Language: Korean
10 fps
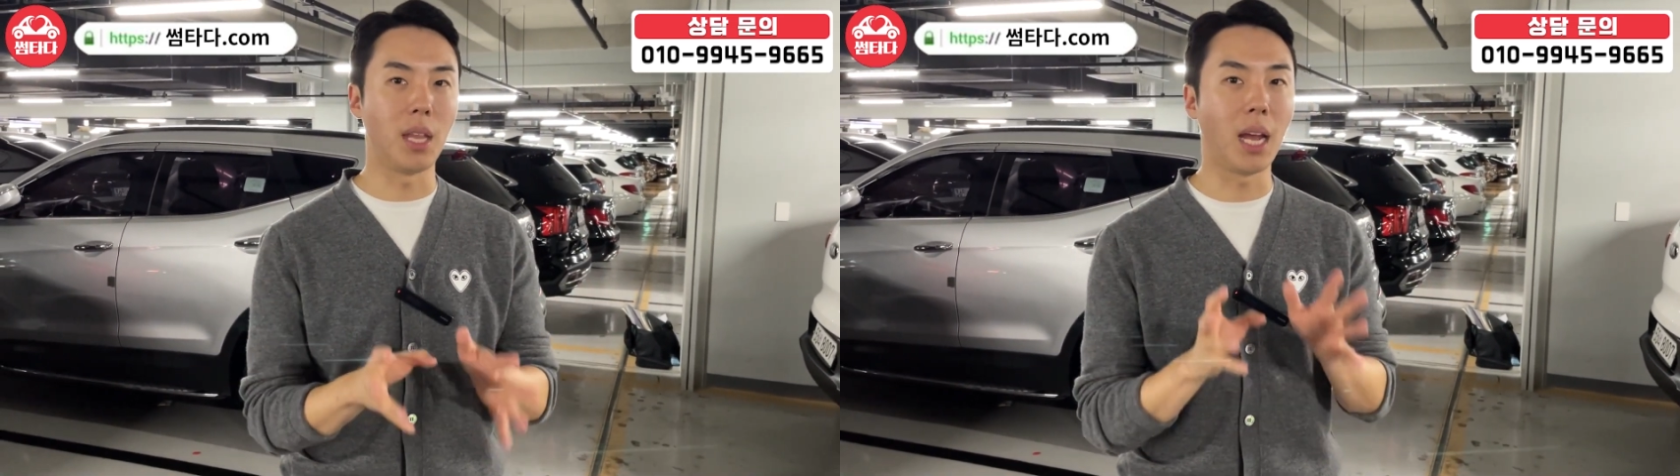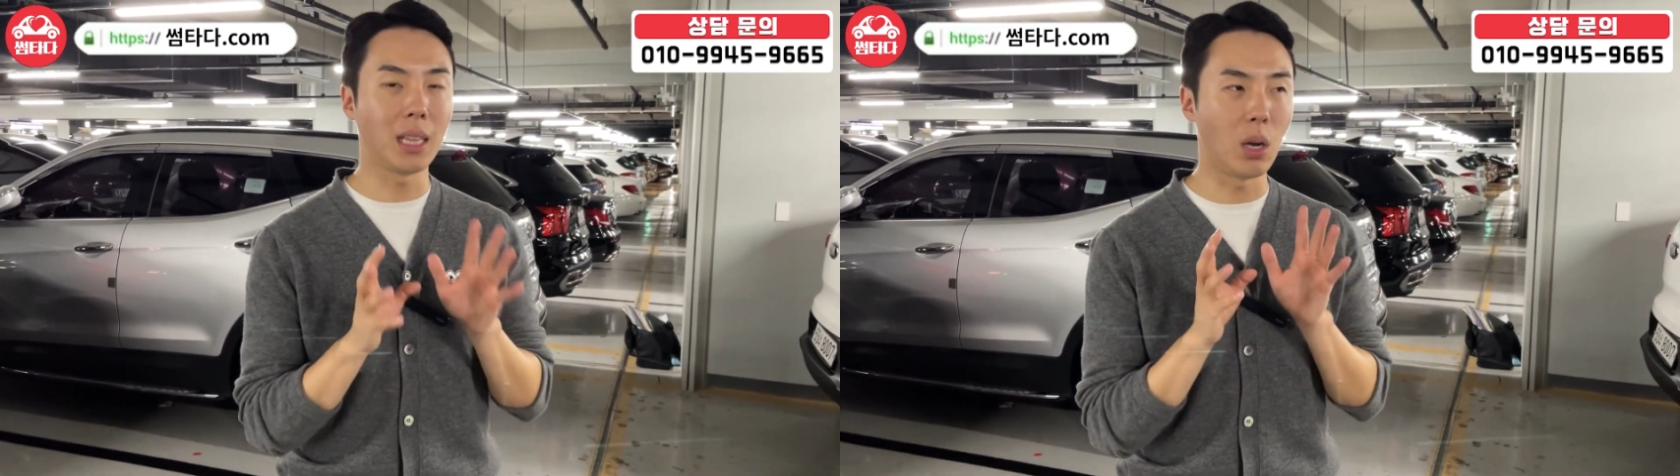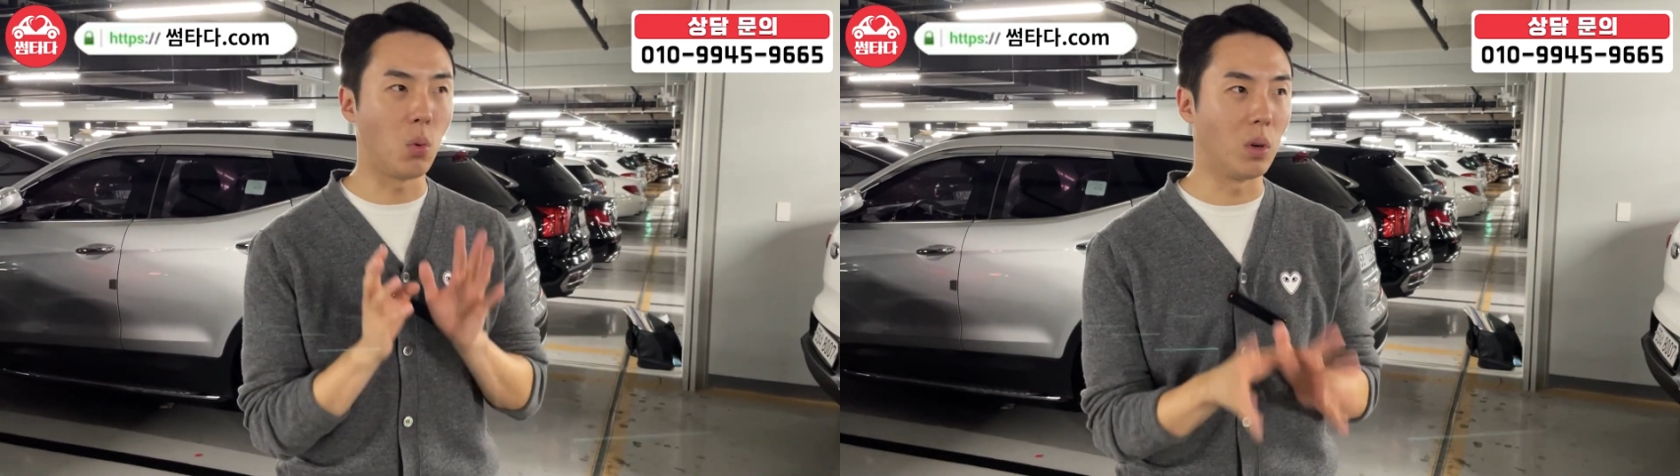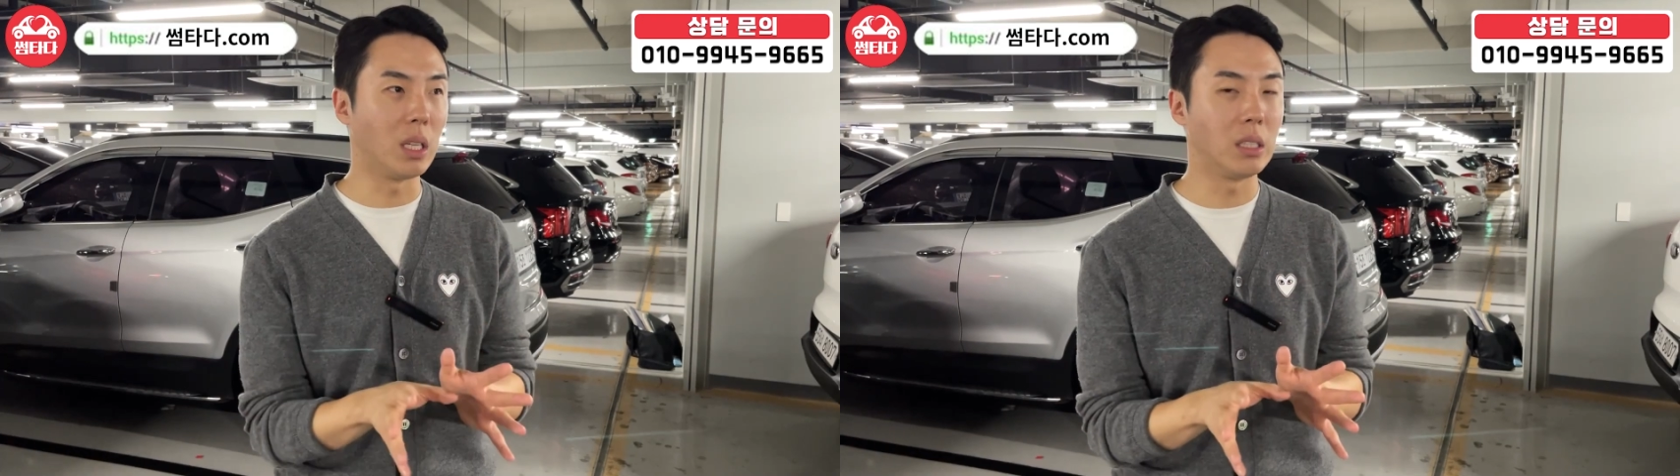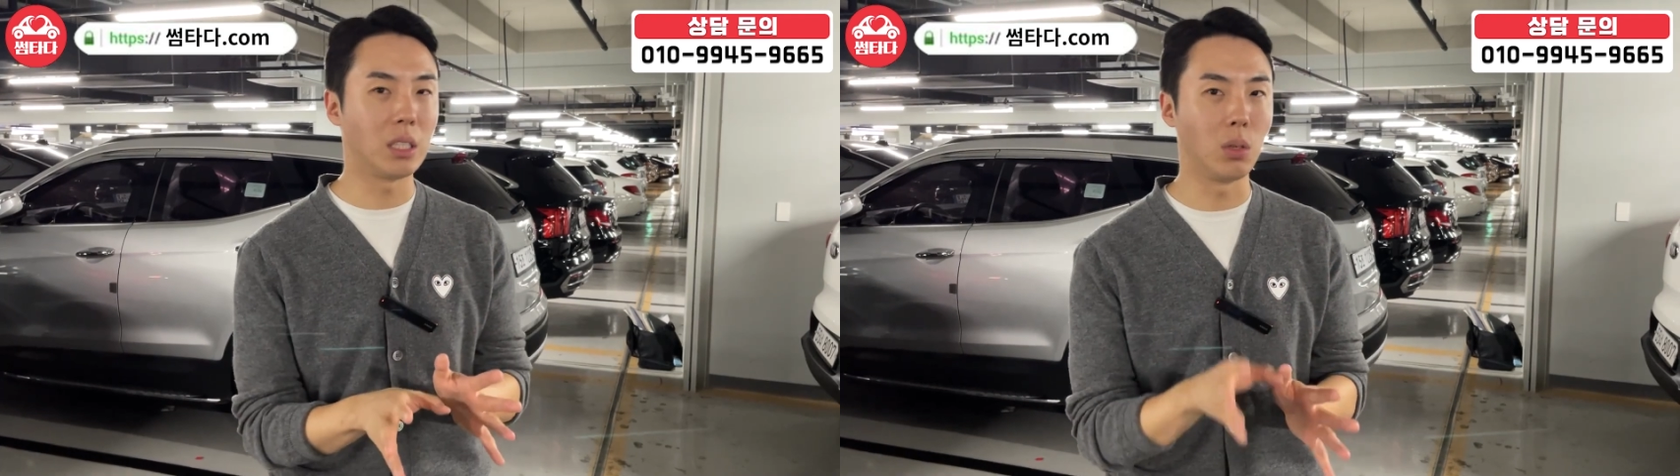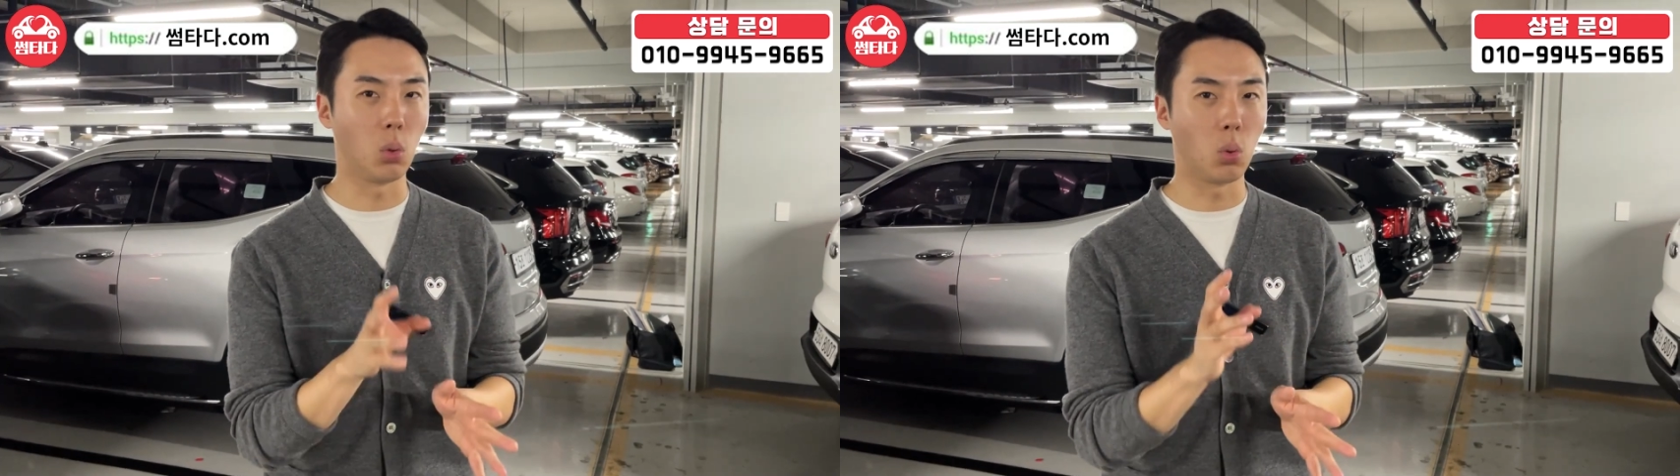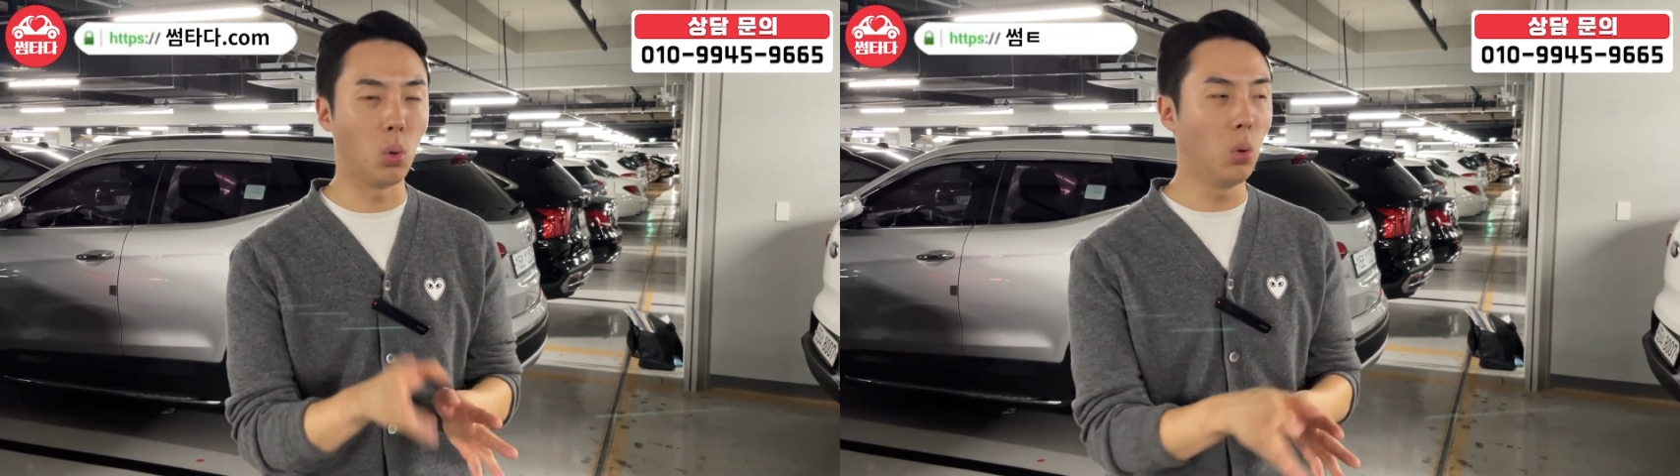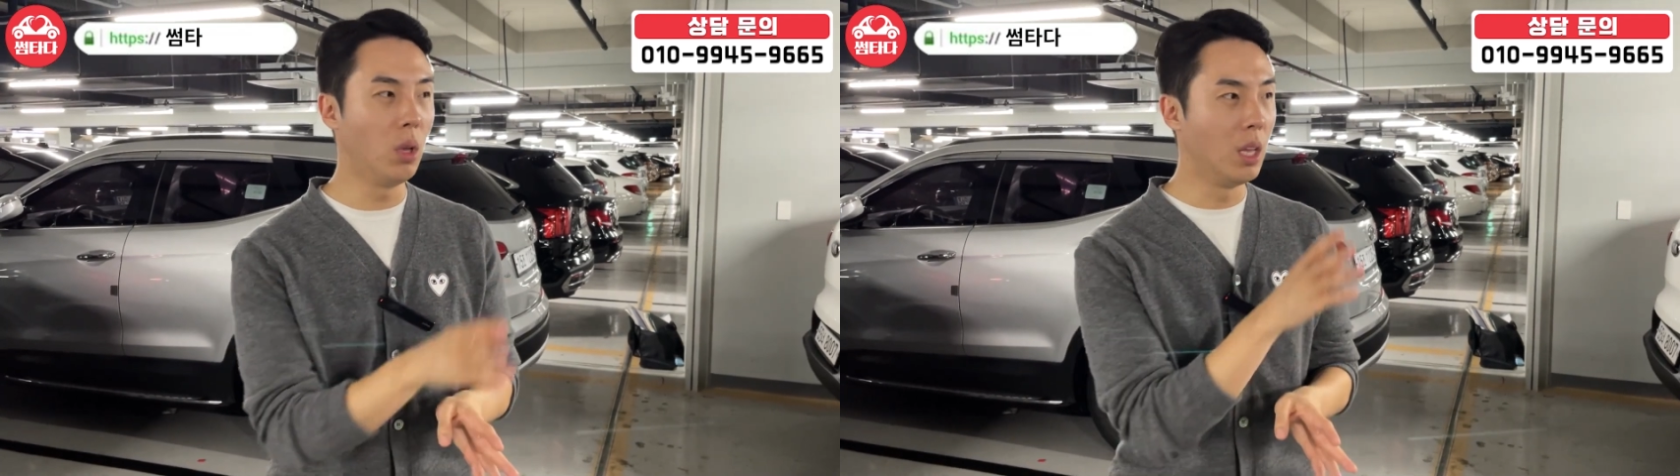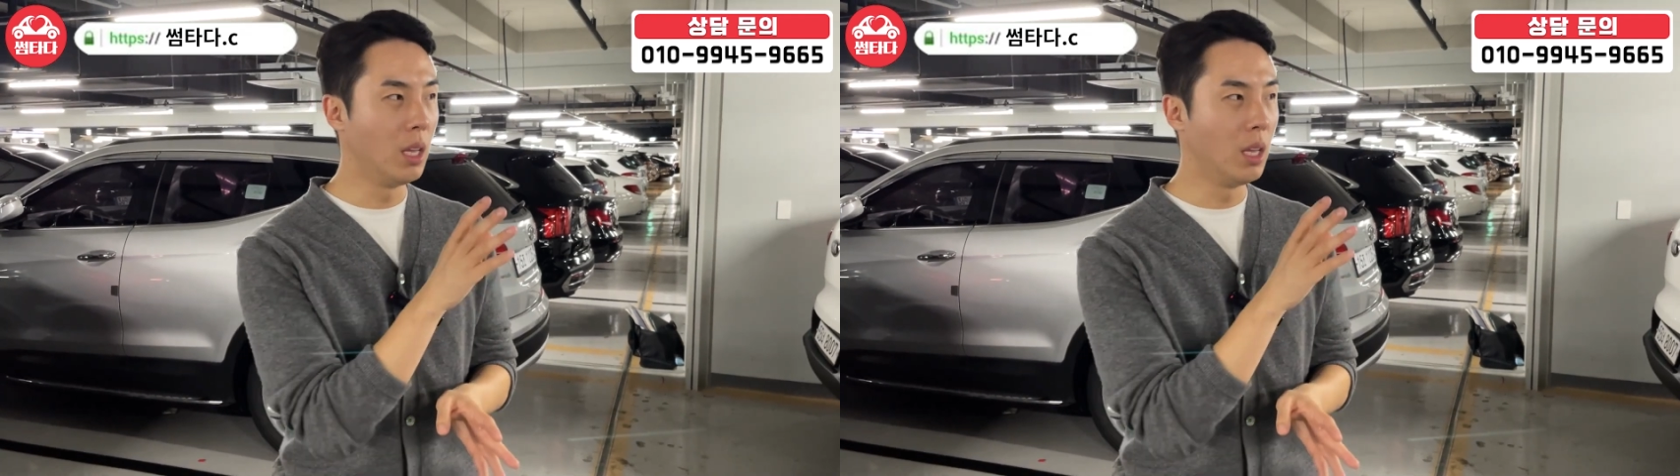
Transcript: 내가 딱 원하는 차를 놓고